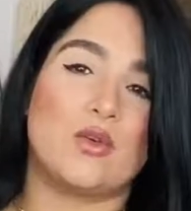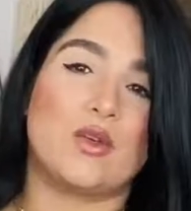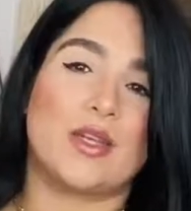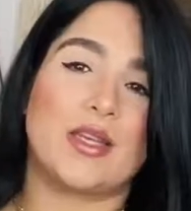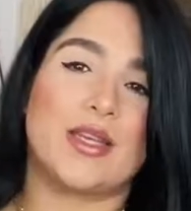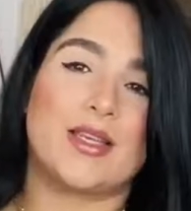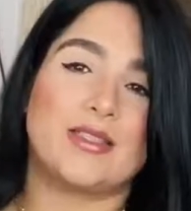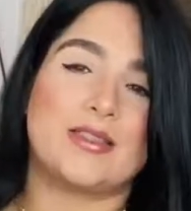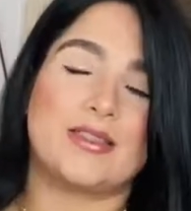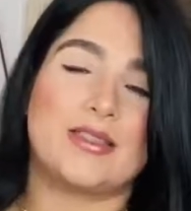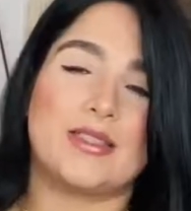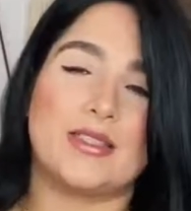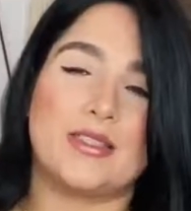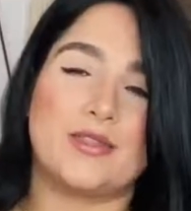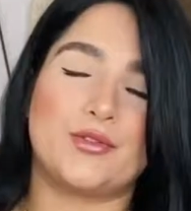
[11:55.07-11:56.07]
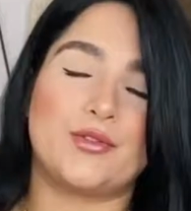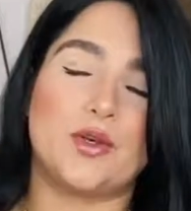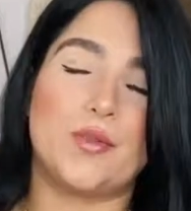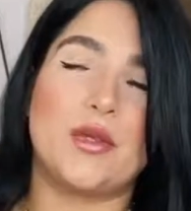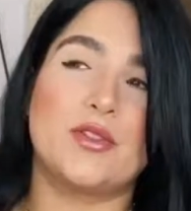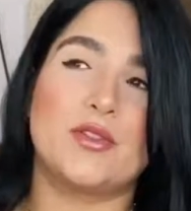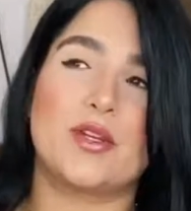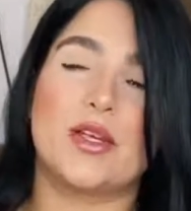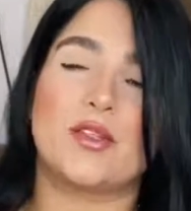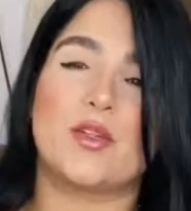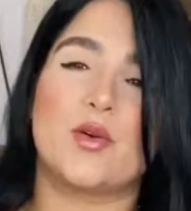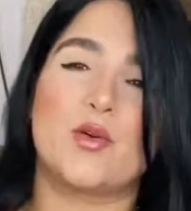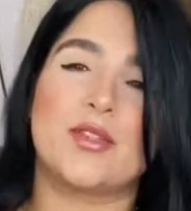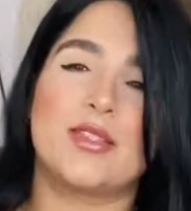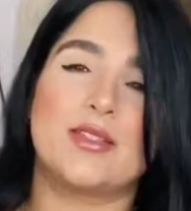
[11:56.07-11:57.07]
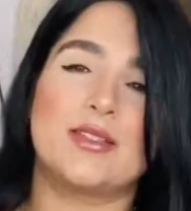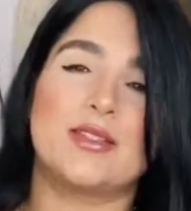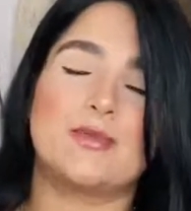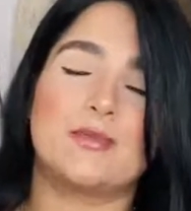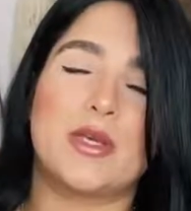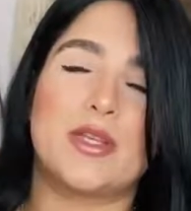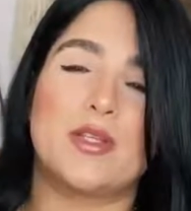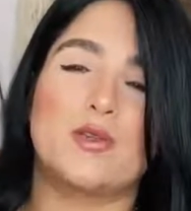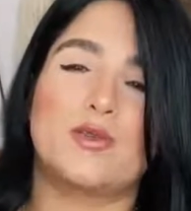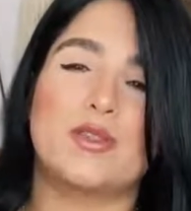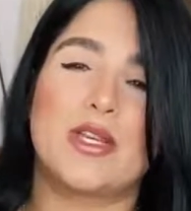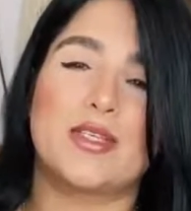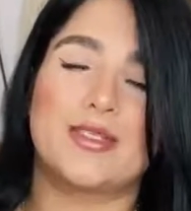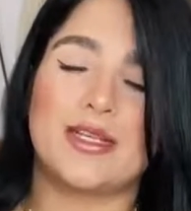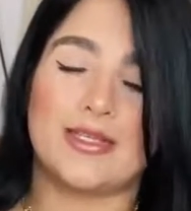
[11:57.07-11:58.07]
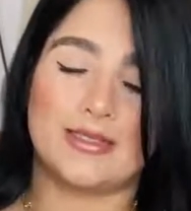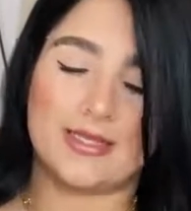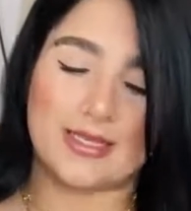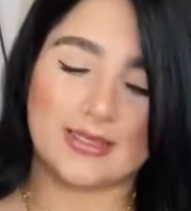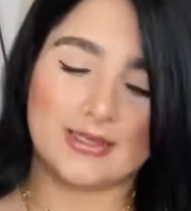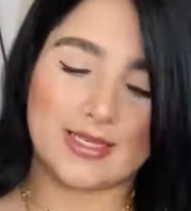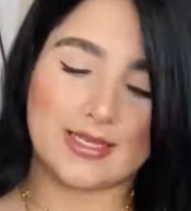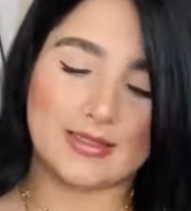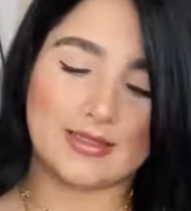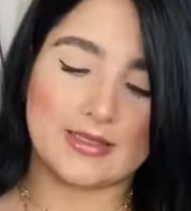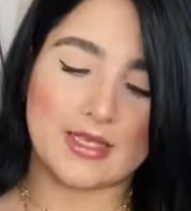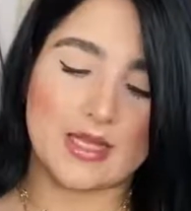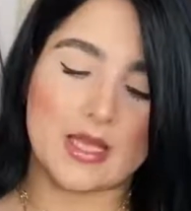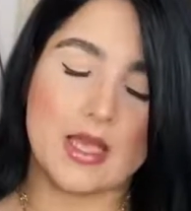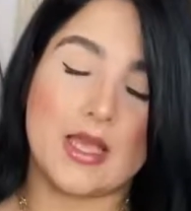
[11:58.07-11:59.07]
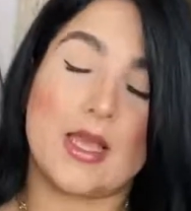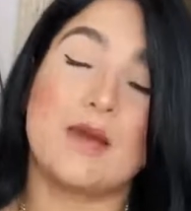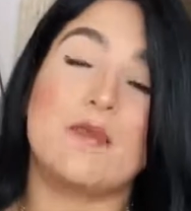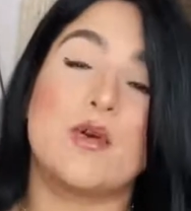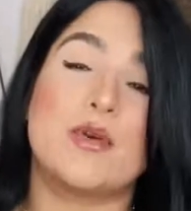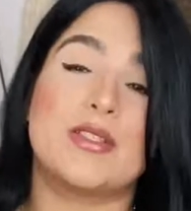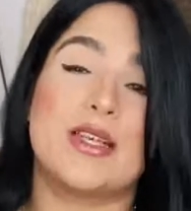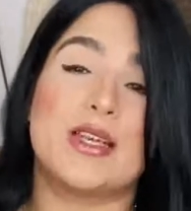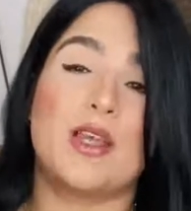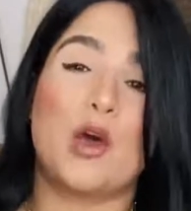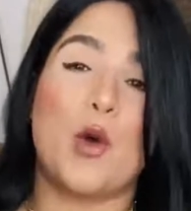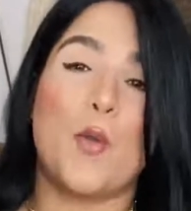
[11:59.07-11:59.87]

que si yo pienso que si lo hubiese pedido un 6.36, me hubiese quedado